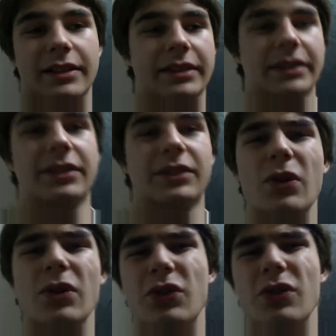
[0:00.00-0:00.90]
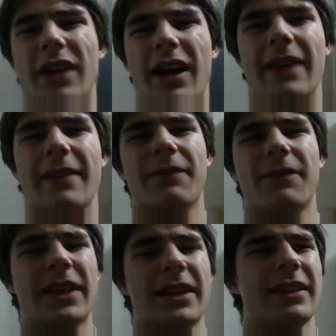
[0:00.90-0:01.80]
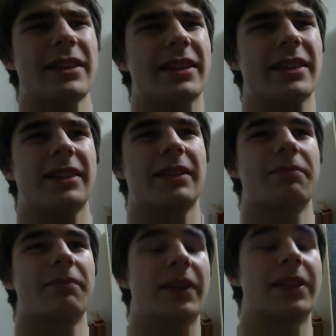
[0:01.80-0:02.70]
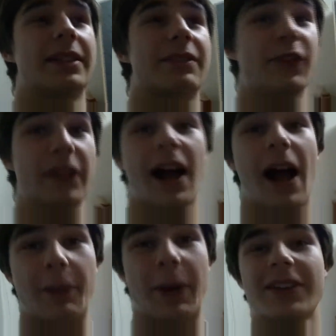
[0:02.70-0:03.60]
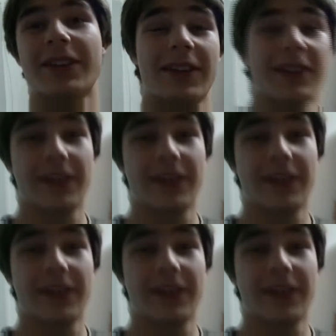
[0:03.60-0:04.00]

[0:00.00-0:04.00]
es ist doch schon ein wenig, es ist viel Arbeit.